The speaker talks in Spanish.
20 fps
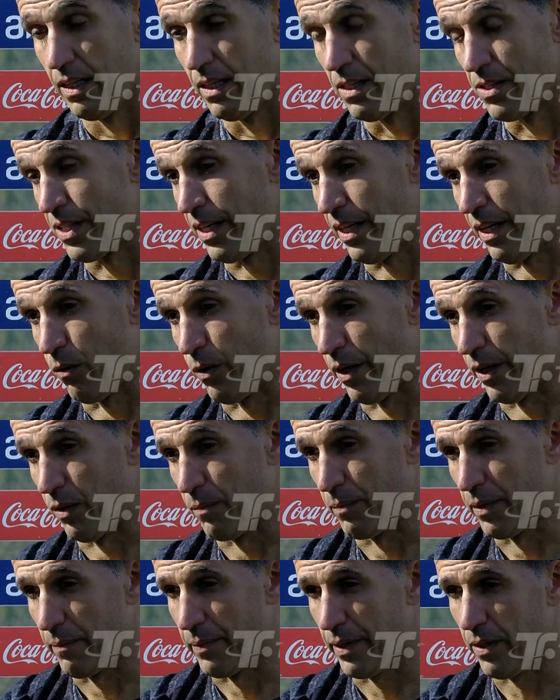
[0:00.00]
Sí, bueno,
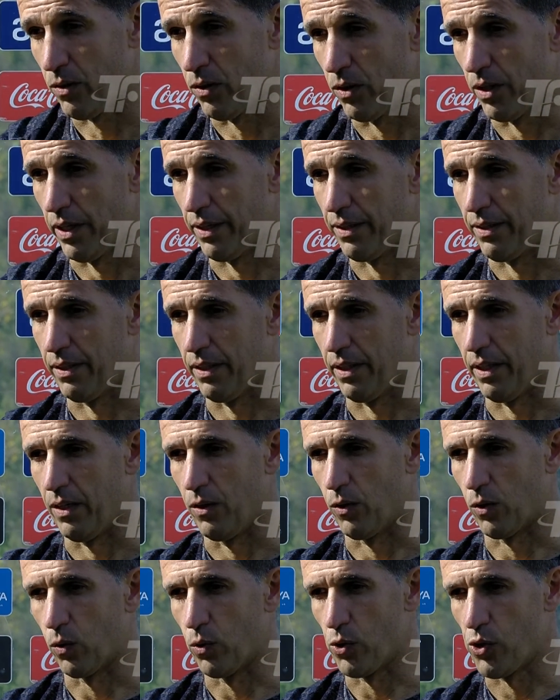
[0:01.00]
primero este, el
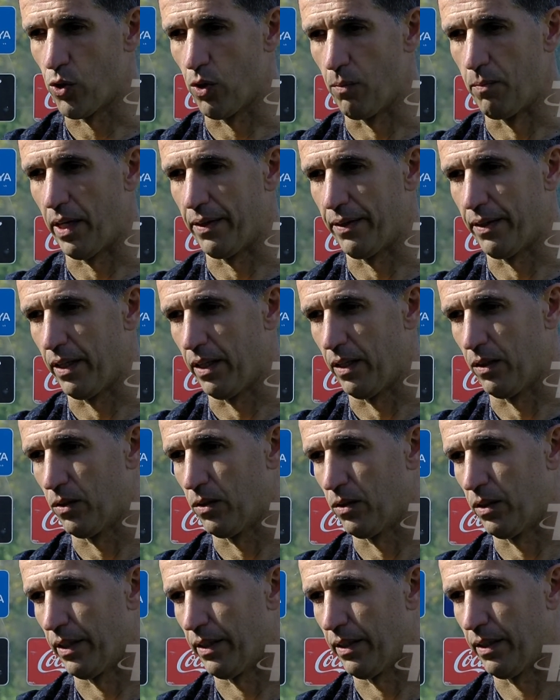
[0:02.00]
orgullo del plantel,
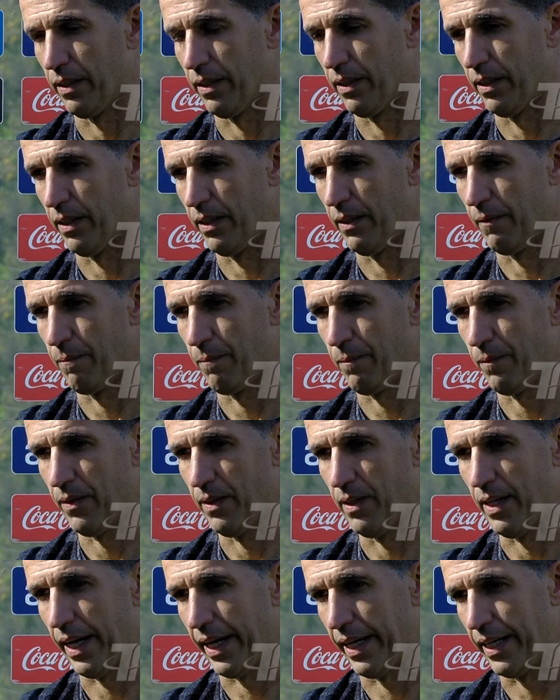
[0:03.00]
¿no? Este,
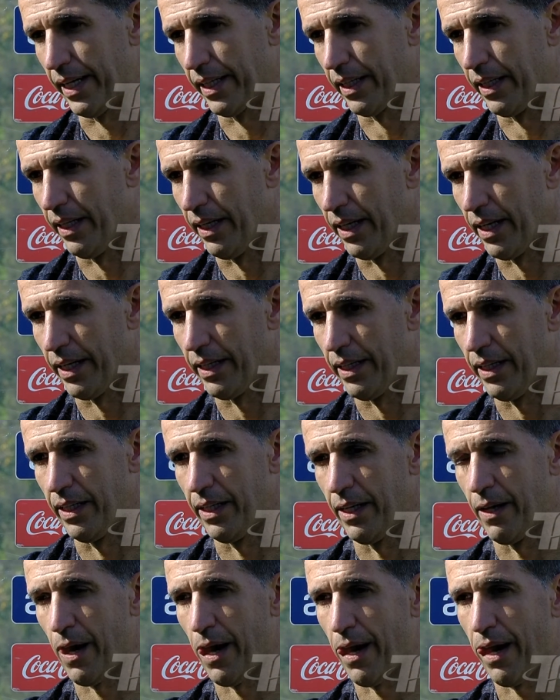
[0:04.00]
la jerarquía y,